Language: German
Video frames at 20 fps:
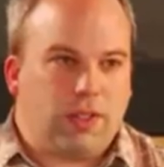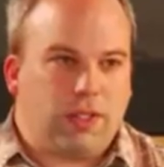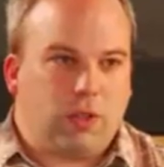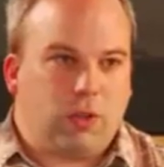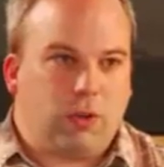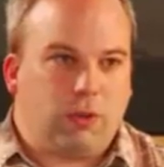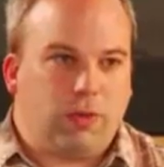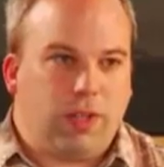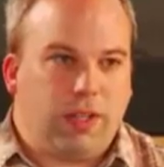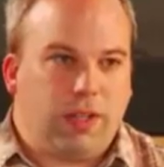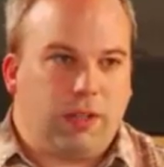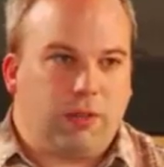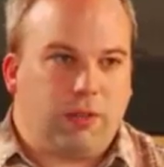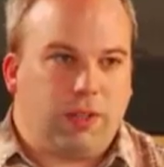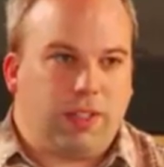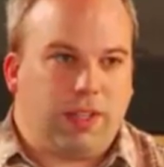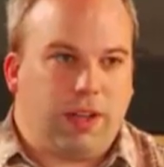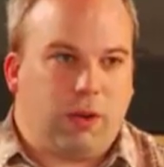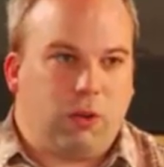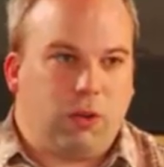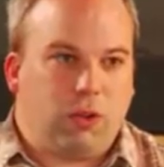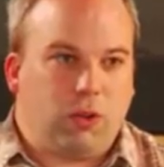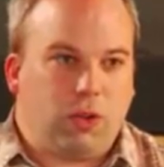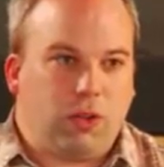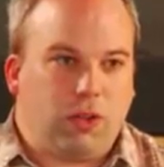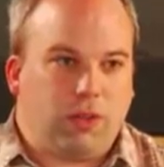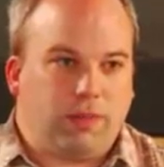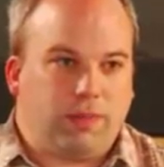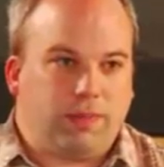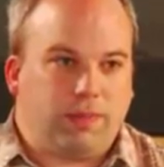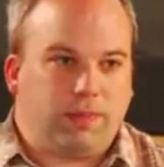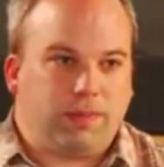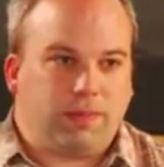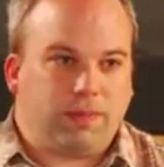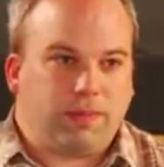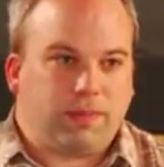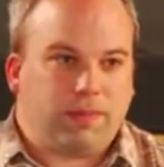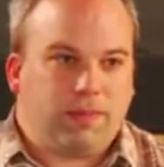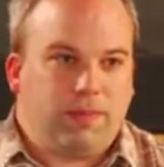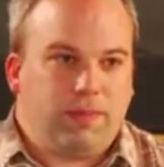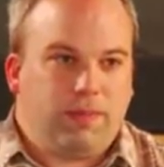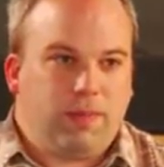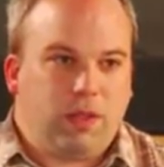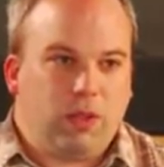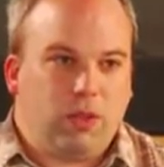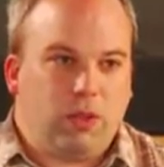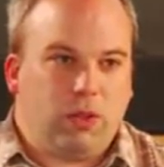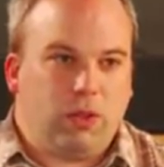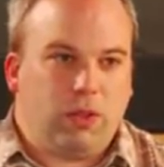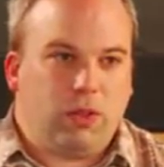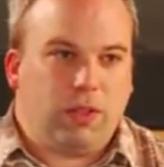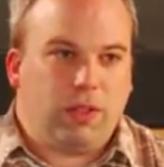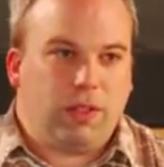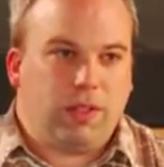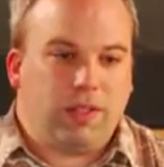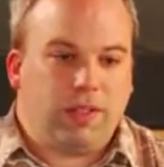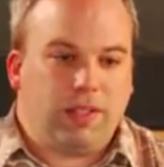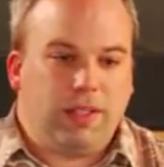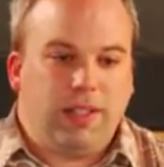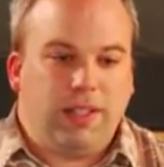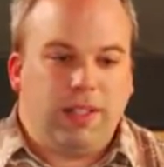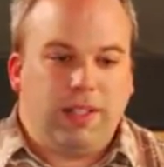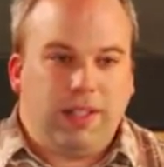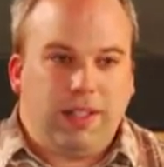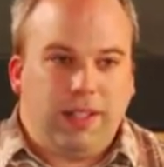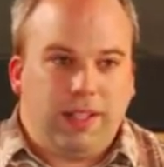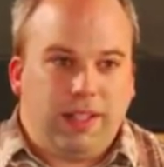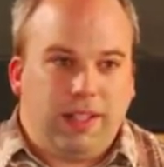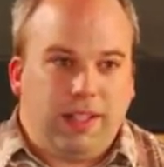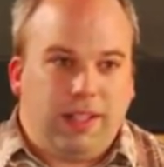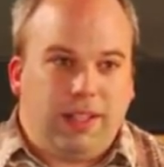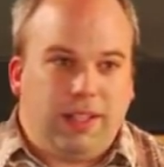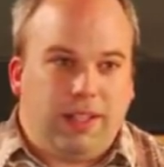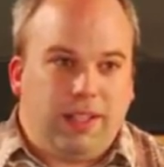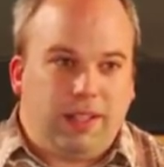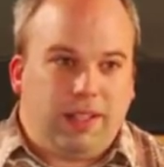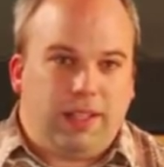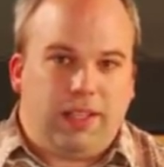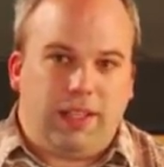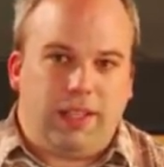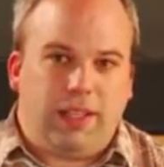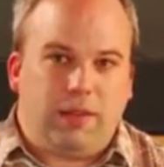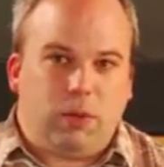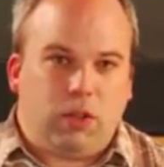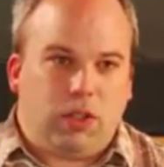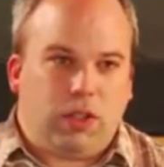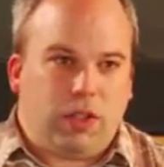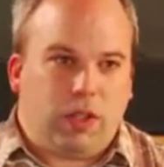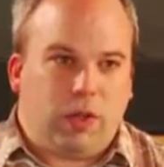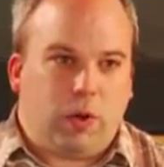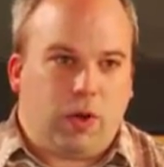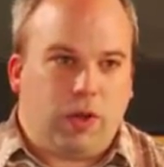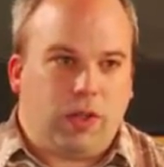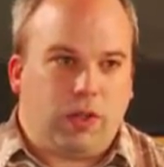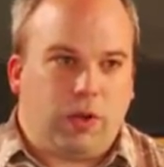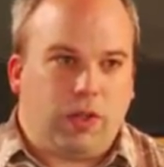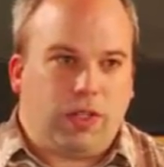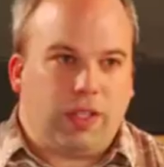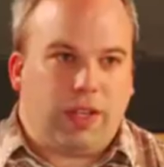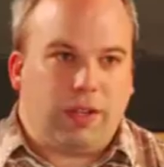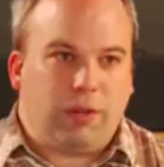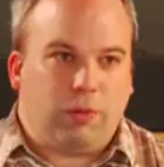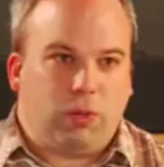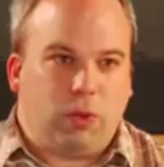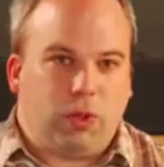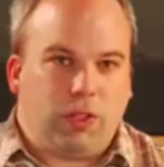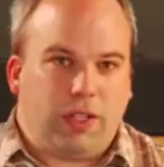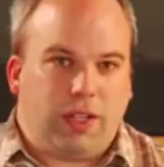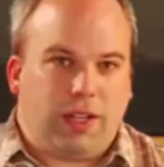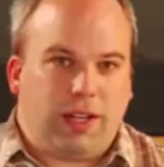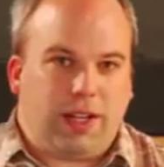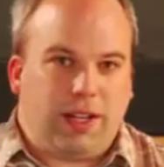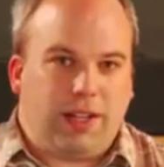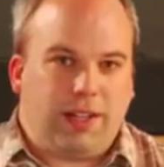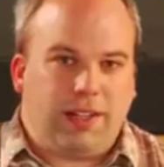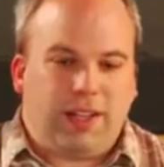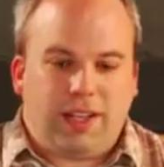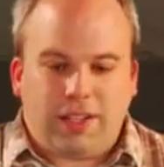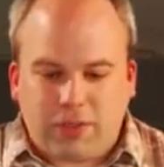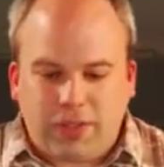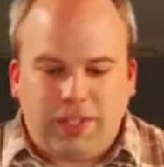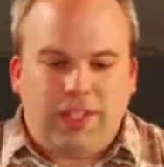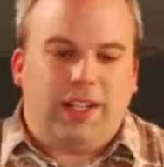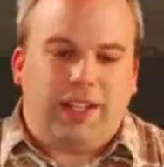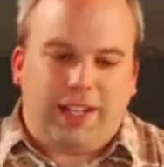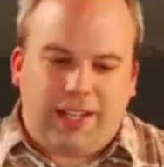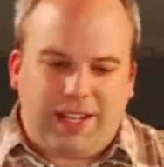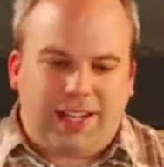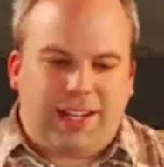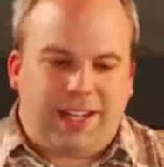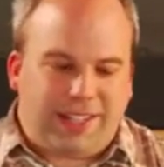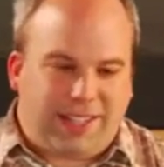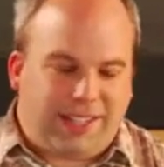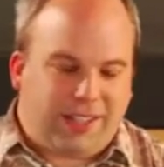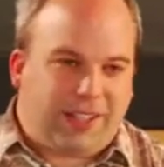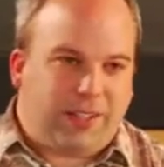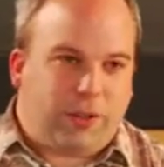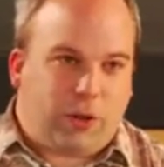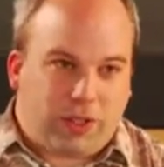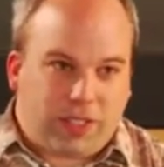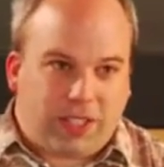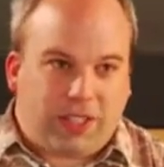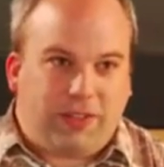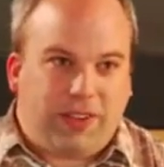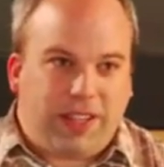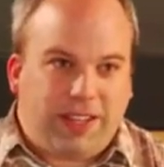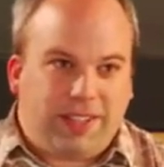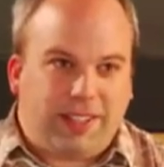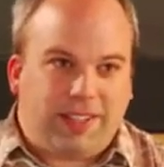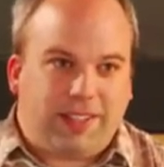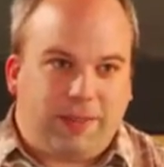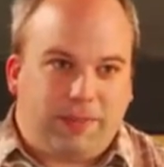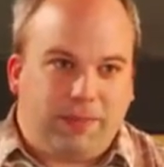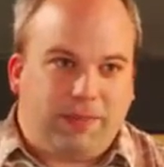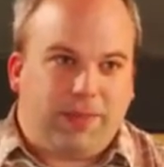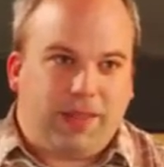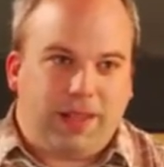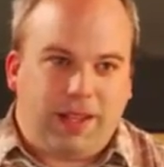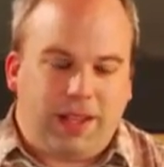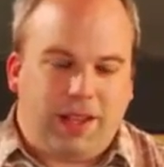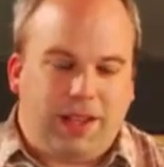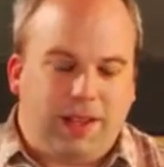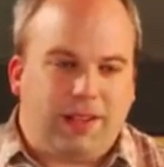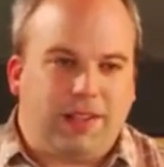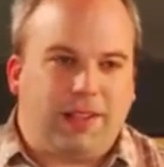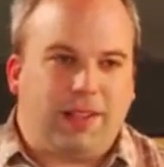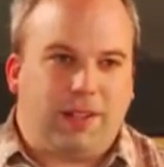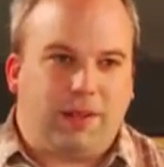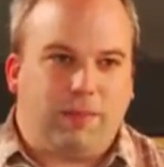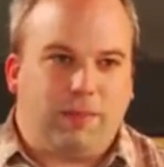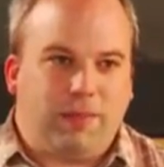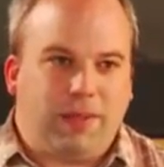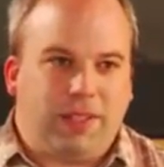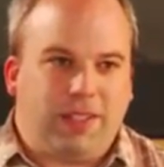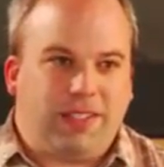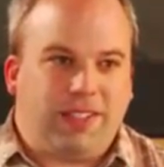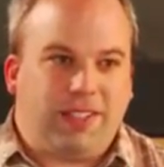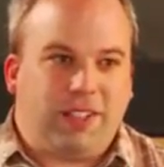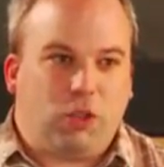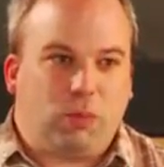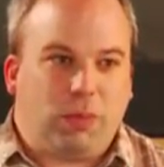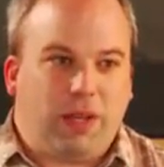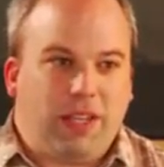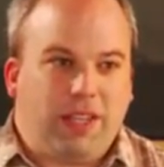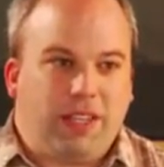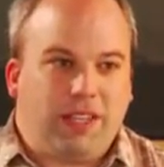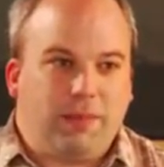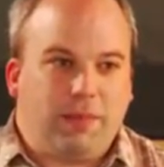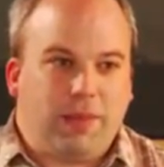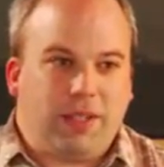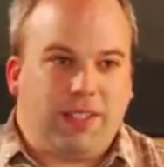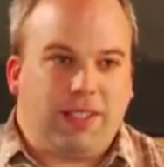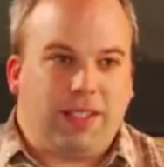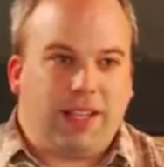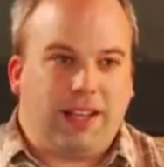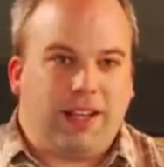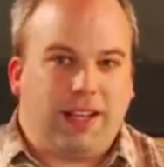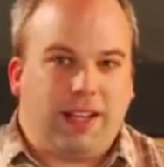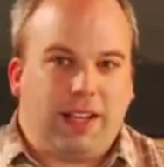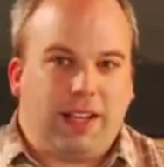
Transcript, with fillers: Software nicht vertrauen können. Und ich möchte heute euch einen Vortrag halten. Also als Konsequenz mit diesen Gesprächen mit diesen anderen